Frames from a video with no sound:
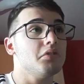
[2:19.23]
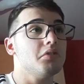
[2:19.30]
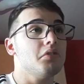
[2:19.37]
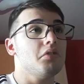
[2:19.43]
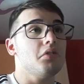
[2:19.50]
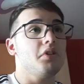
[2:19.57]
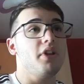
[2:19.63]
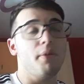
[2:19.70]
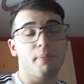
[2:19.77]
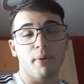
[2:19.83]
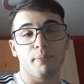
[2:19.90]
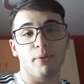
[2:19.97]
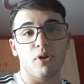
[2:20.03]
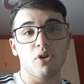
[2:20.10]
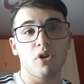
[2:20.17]
Io
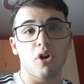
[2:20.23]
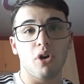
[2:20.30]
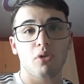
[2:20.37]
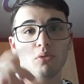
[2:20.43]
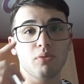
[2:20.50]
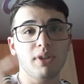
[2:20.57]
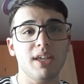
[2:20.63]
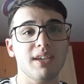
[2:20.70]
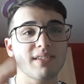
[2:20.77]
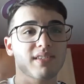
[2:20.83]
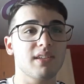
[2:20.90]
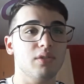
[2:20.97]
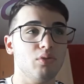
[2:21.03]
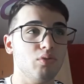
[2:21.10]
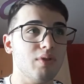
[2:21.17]
propongo un
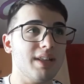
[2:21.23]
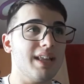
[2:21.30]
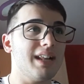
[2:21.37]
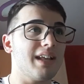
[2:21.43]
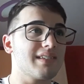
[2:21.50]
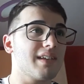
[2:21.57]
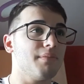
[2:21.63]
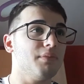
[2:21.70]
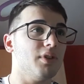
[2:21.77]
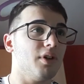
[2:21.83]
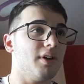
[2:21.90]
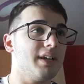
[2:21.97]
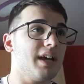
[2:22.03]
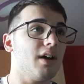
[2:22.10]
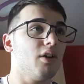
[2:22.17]
X2 della
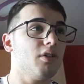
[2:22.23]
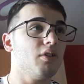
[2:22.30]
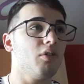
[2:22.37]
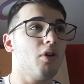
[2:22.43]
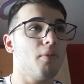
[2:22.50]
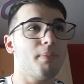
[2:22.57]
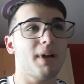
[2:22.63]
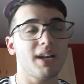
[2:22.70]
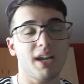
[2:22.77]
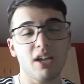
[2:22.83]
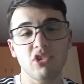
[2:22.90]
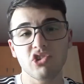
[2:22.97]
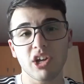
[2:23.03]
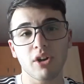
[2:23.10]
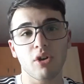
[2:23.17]
Sandoria o
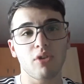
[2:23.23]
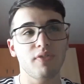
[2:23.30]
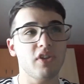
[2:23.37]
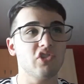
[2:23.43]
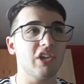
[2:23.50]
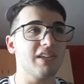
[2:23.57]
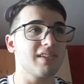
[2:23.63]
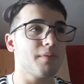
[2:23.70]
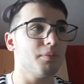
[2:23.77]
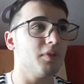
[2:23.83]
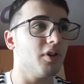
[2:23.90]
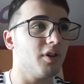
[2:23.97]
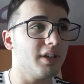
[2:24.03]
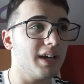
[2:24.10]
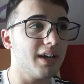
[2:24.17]
pareggiano o vince la
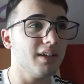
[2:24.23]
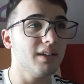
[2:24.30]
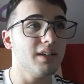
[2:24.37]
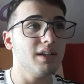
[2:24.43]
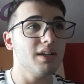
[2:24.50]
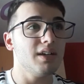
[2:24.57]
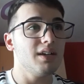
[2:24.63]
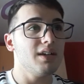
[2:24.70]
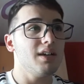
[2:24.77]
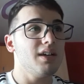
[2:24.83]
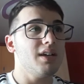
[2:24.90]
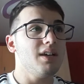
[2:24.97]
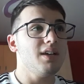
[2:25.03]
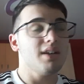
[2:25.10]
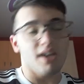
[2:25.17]
Sampdoria.
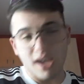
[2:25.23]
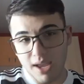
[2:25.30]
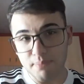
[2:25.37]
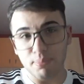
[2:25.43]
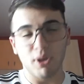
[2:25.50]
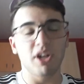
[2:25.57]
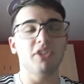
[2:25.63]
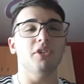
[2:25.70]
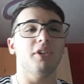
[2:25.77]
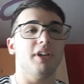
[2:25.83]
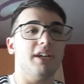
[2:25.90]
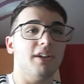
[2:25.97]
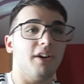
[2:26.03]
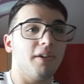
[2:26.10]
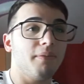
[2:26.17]

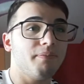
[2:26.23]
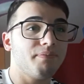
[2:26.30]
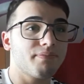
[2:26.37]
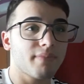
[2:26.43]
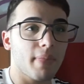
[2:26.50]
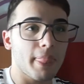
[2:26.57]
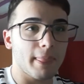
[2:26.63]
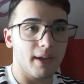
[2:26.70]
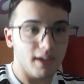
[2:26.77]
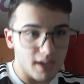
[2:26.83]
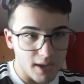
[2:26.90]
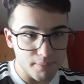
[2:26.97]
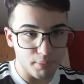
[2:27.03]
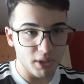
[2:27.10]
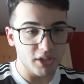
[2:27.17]
Empoli-Torino.
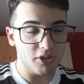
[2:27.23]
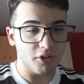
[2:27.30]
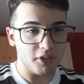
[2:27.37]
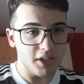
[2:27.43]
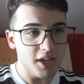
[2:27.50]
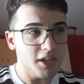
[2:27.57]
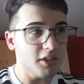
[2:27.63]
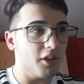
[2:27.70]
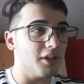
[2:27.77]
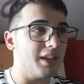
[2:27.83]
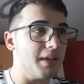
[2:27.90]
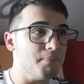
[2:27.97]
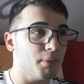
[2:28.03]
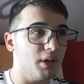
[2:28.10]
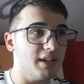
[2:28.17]
Empoli-Torino,
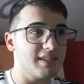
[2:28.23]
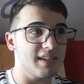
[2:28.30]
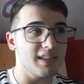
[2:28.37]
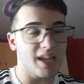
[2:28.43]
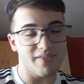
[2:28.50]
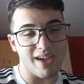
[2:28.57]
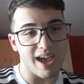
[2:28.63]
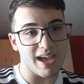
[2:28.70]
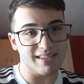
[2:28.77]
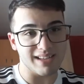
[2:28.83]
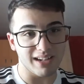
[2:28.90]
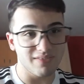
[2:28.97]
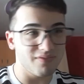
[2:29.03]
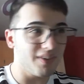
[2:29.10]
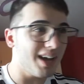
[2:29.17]
l'Empoli si deve
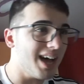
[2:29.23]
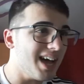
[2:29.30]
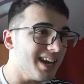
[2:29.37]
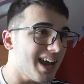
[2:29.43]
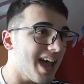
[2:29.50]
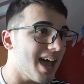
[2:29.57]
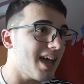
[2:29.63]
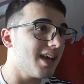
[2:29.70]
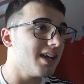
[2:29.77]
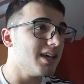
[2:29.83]
salvare